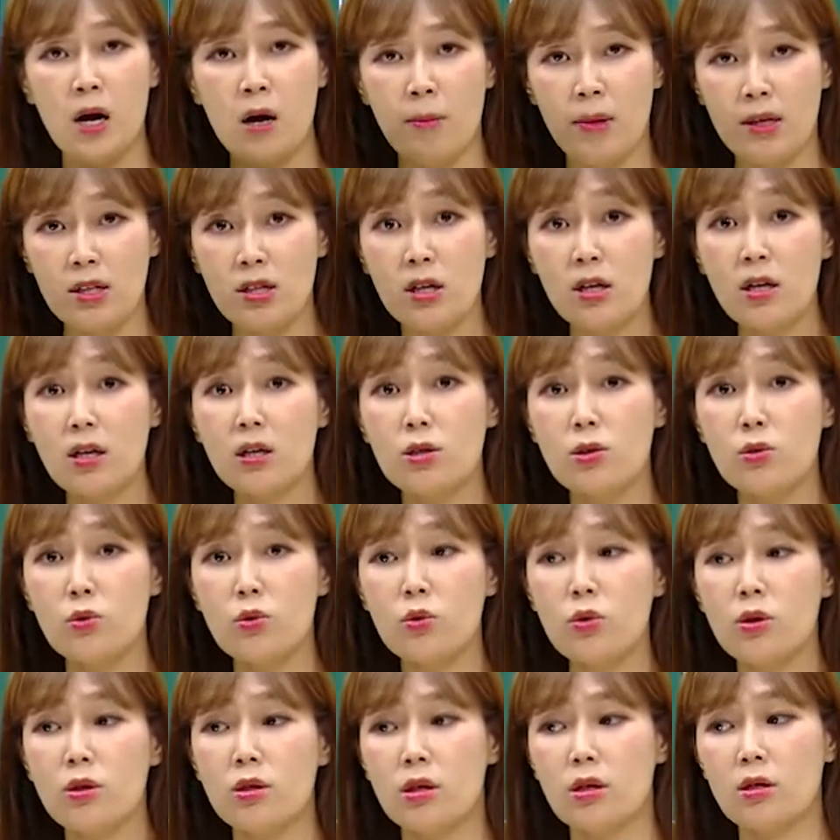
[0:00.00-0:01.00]

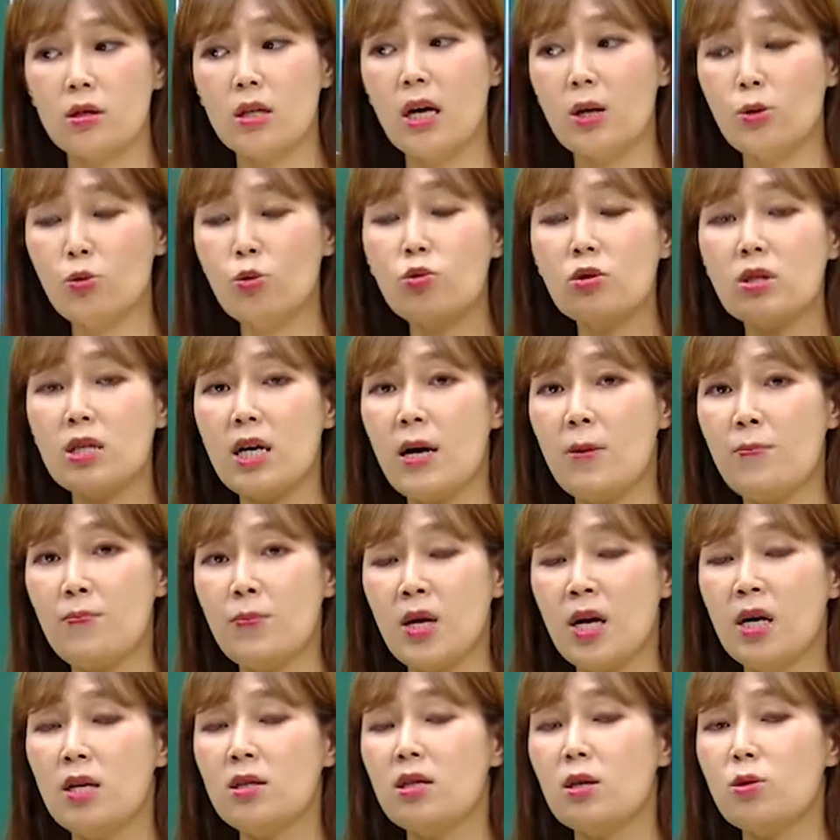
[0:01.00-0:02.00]
마찬가지로 이제 자동차,
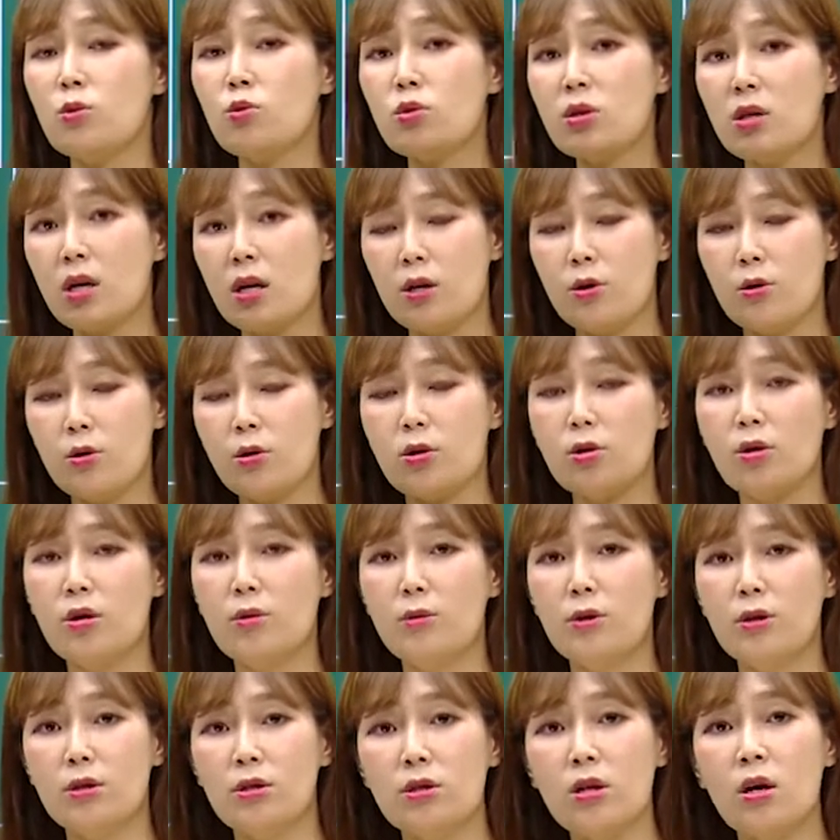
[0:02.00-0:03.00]
자동차가 이렇게
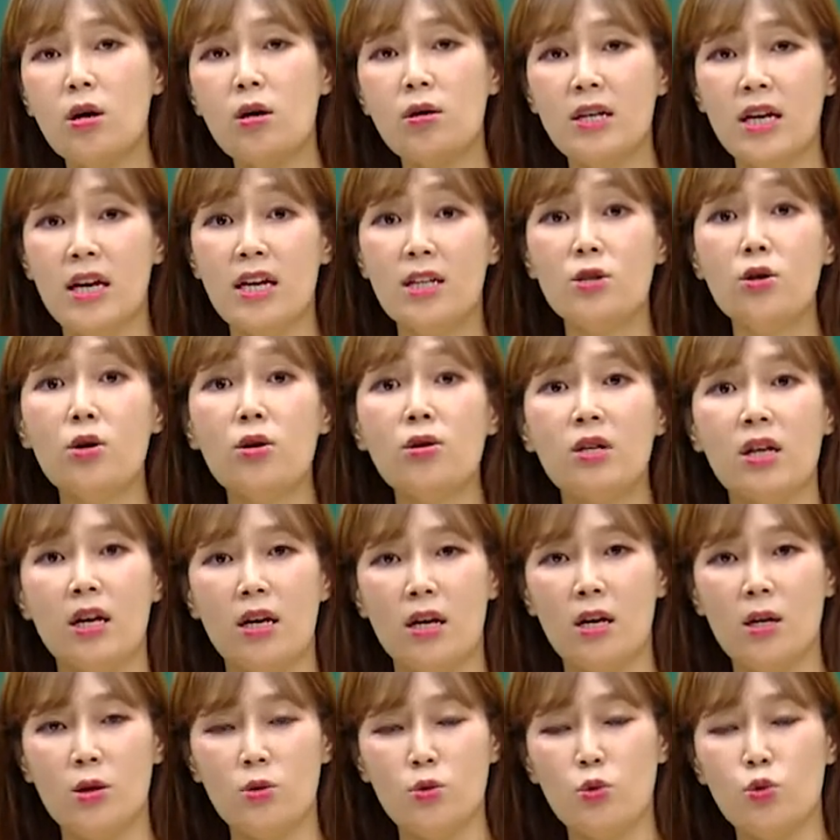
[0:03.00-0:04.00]
되면서 예전에
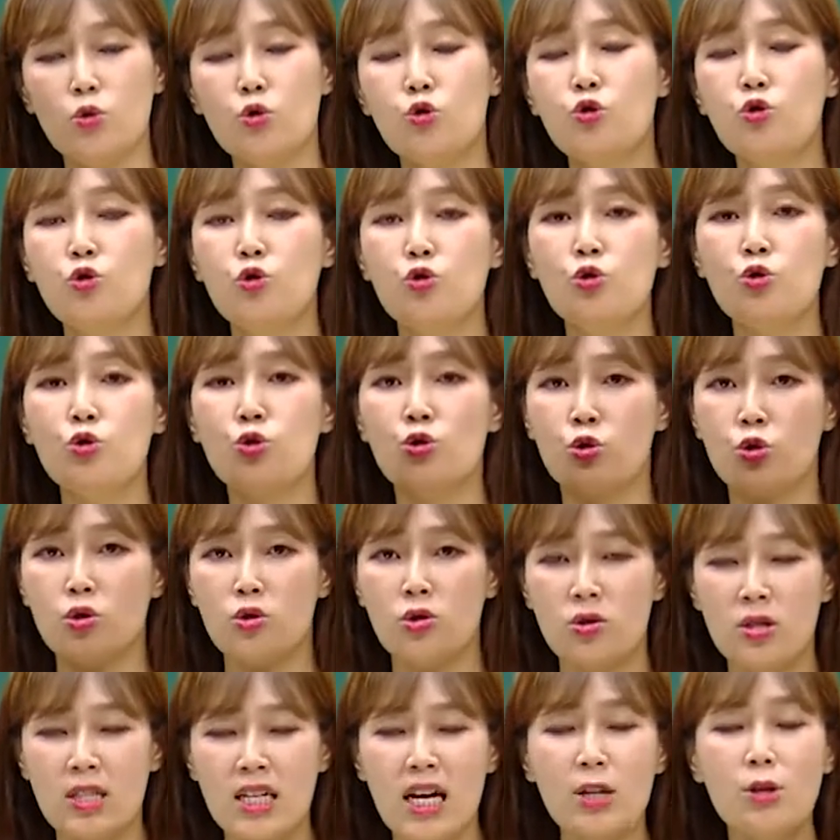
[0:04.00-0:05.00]
좀 구
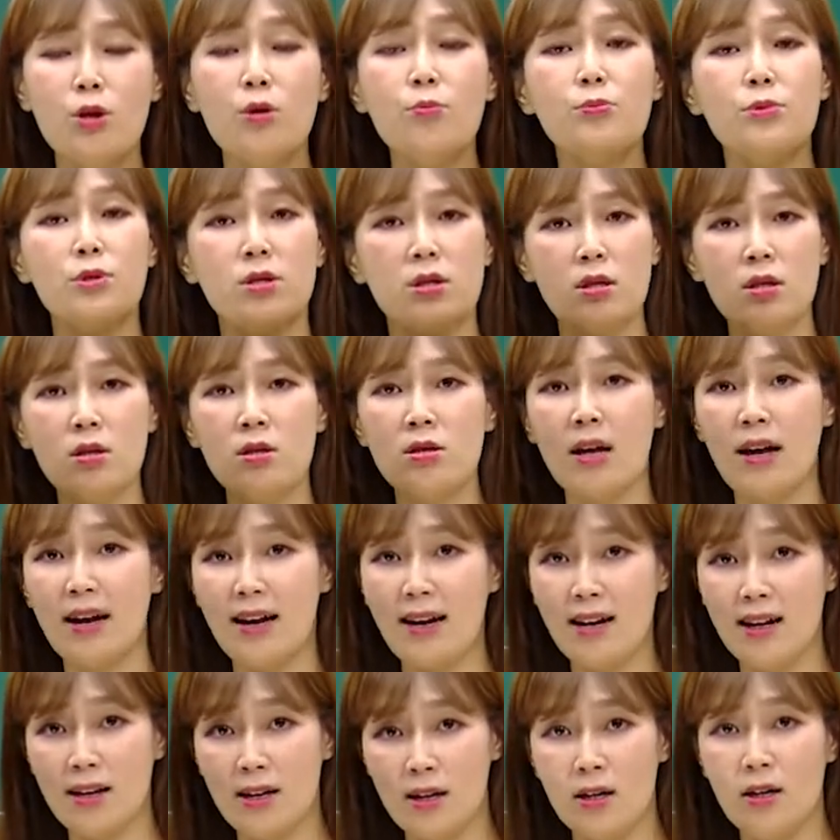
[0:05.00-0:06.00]
산업들은
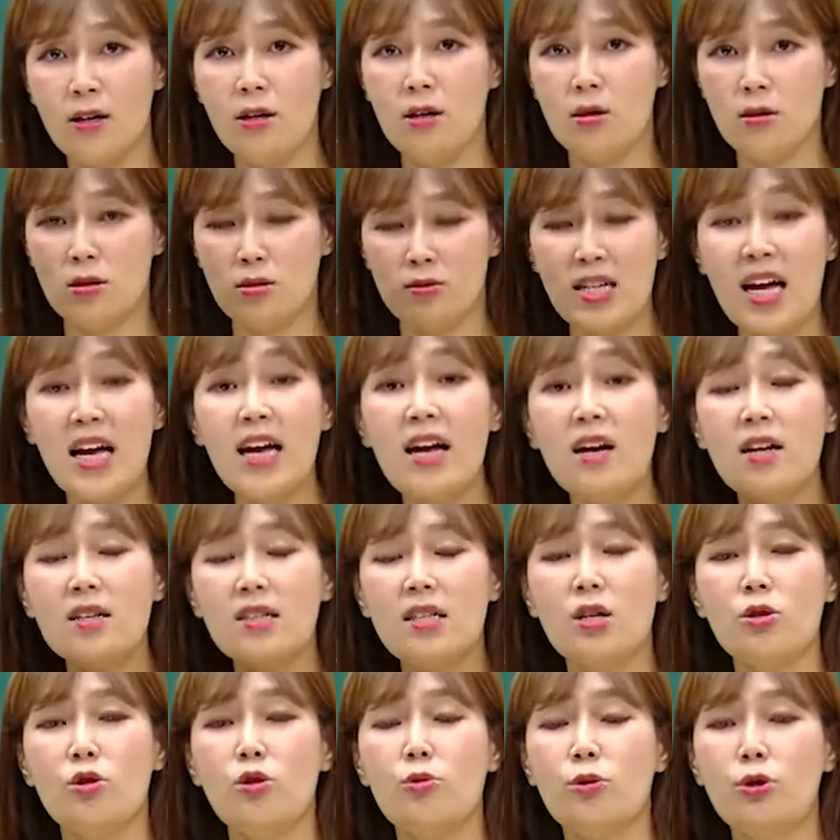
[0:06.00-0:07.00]
다 사양
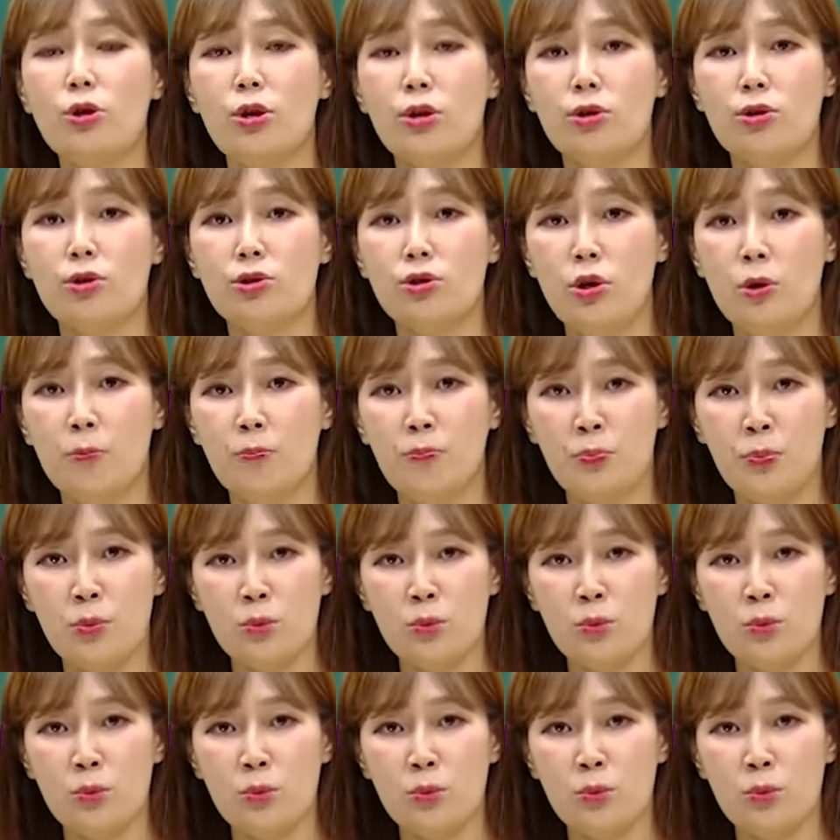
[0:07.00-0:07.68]
산업이 되었죠.